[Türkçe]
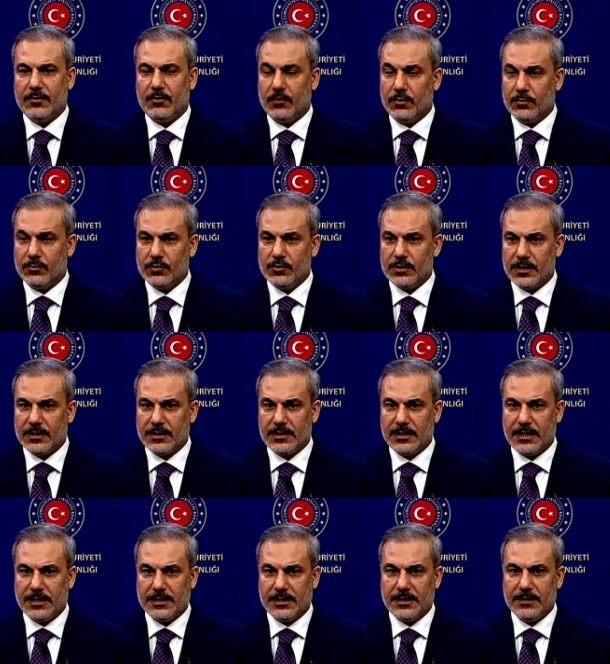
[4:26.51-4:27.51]
olumsuz
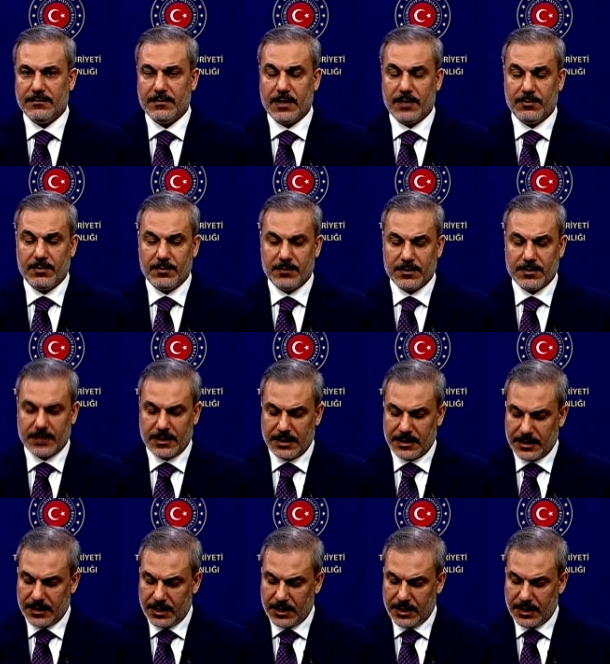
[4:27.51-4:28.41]
etkilerini ve yapılması gereken